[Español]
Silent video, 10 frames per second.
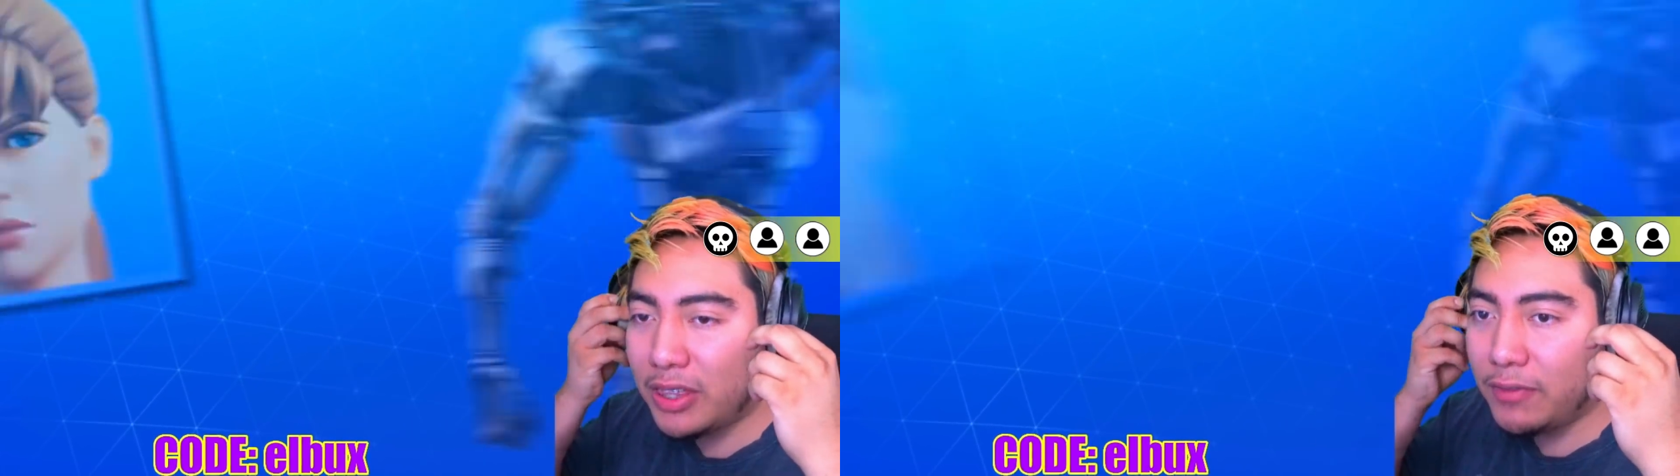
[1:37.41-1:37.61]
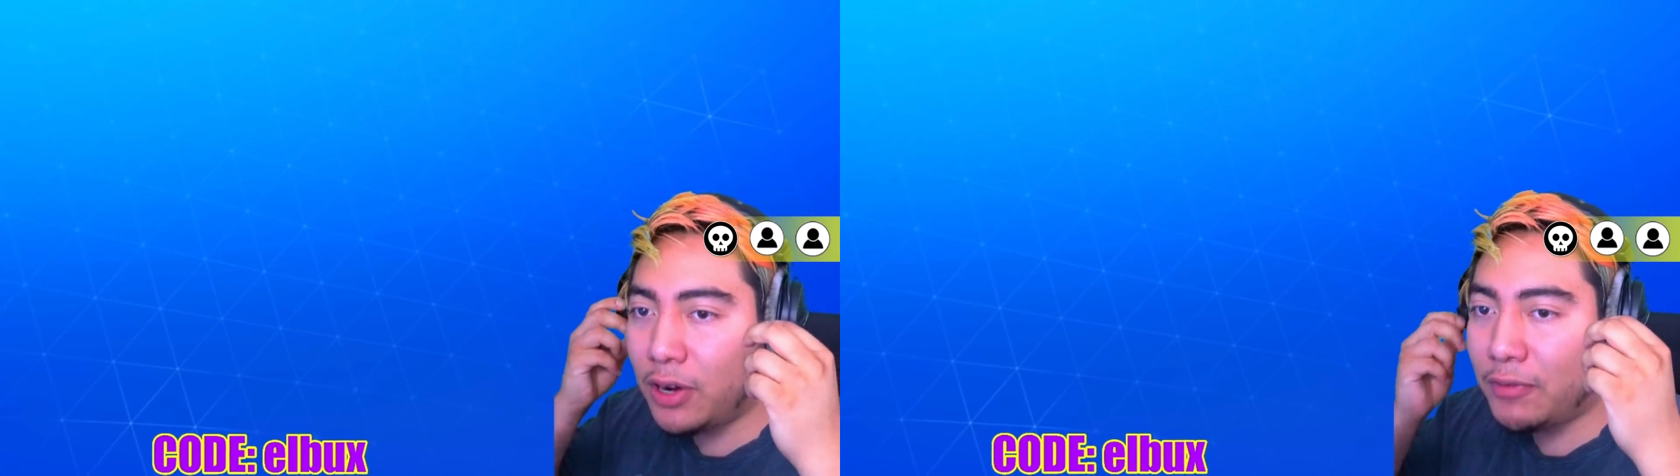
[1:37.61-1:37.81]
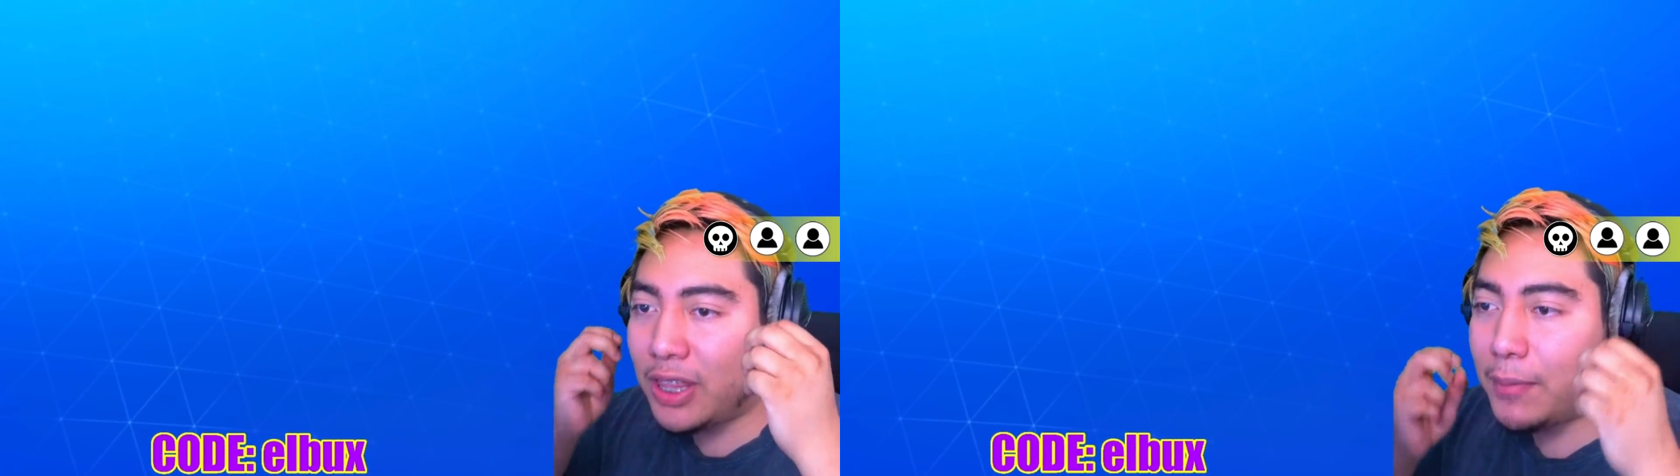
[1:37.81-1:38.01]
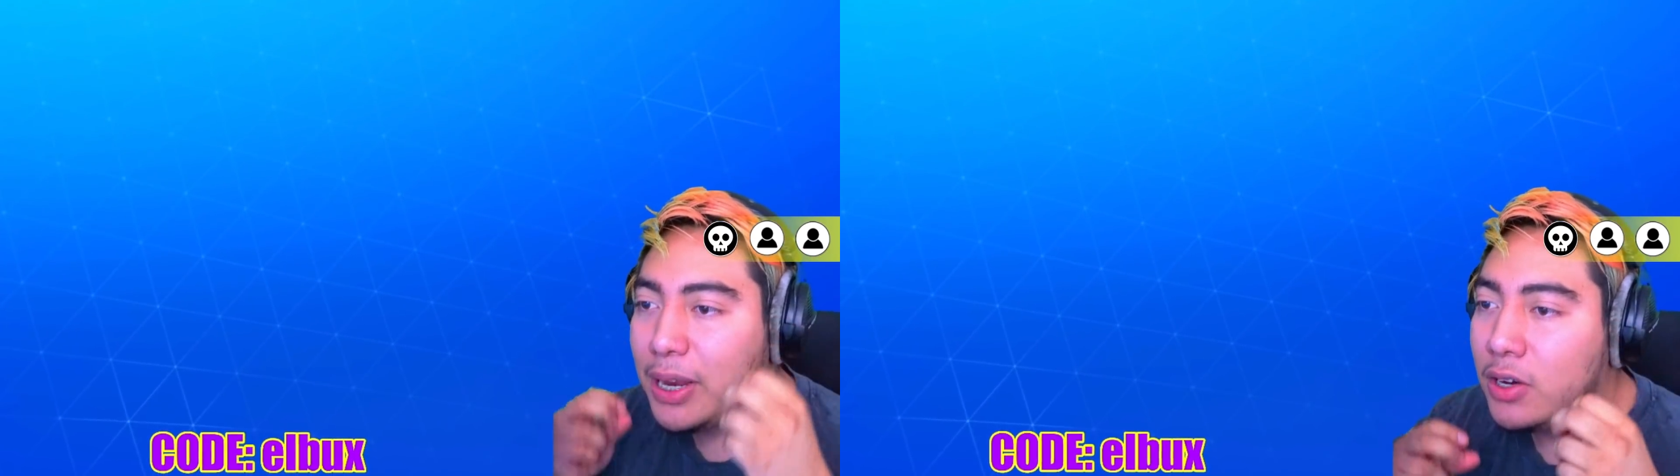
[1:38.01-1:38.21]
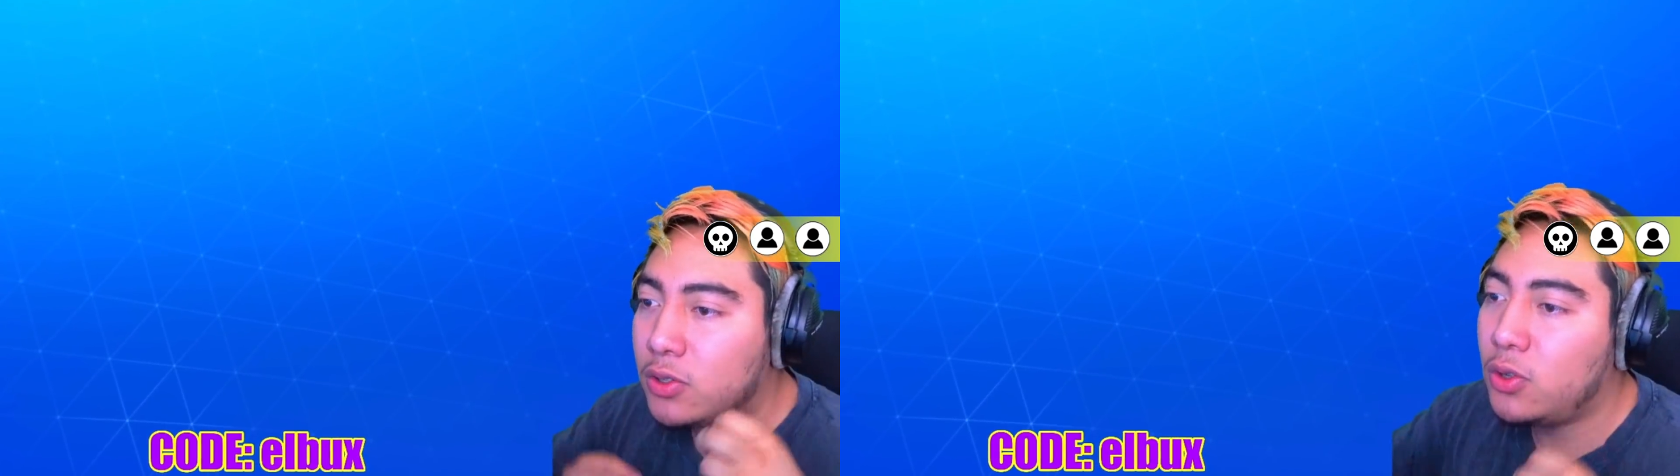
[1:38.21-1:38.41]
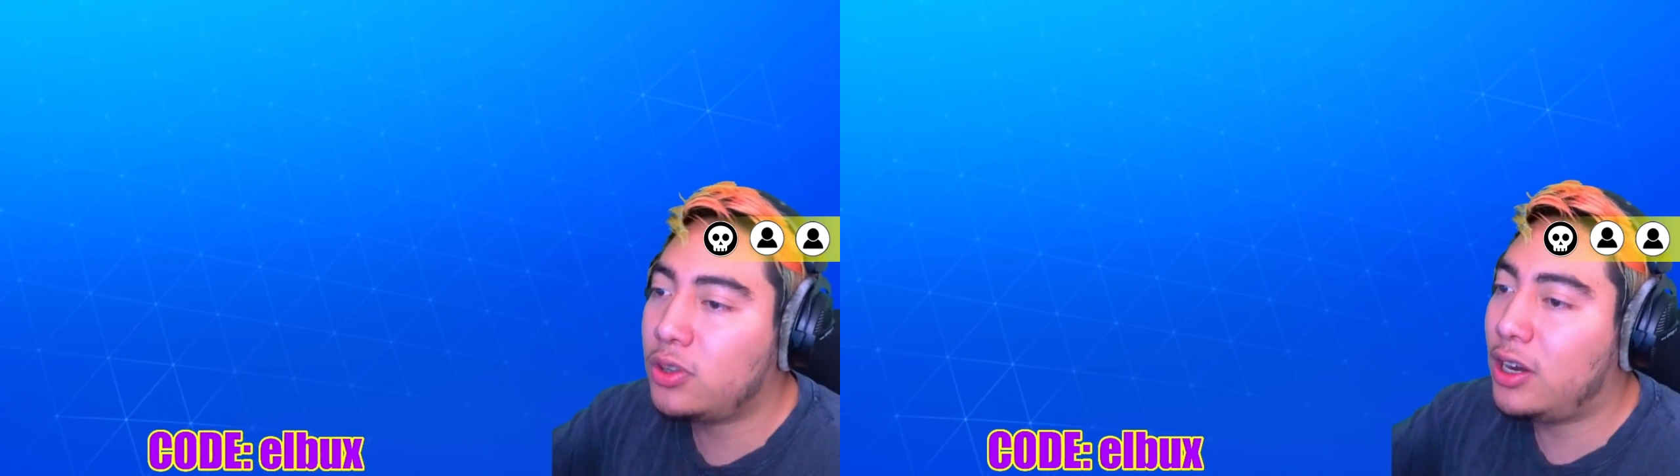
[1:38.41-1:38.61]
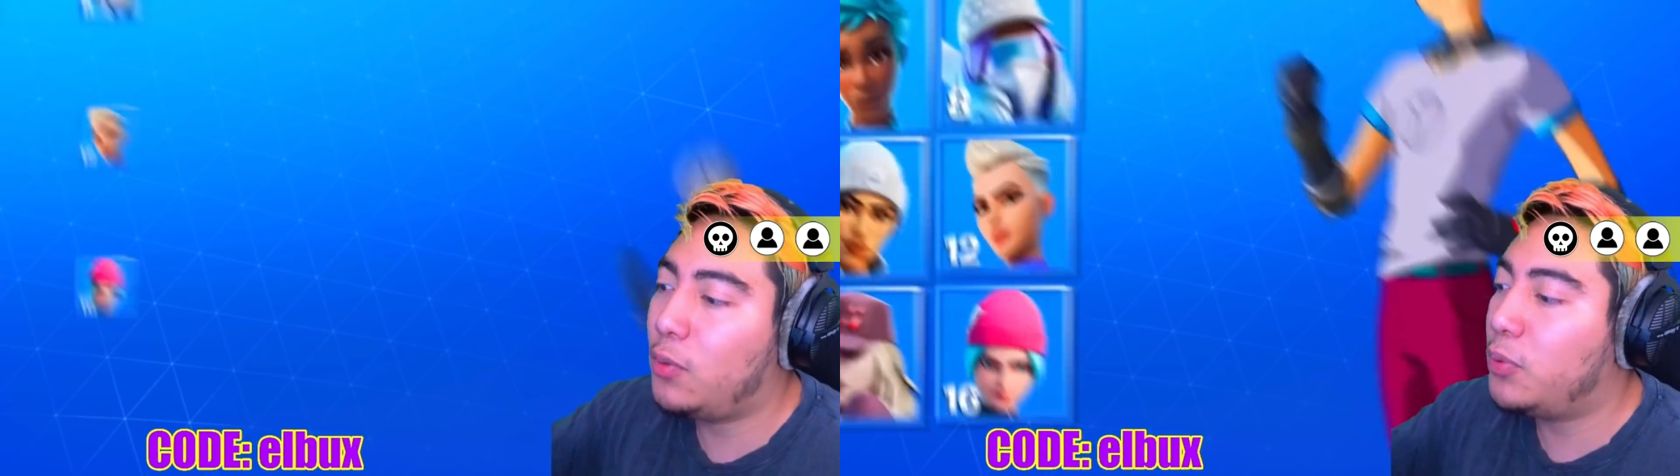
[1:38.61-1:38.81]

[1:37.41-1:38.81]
una vida menos, no te lo puedo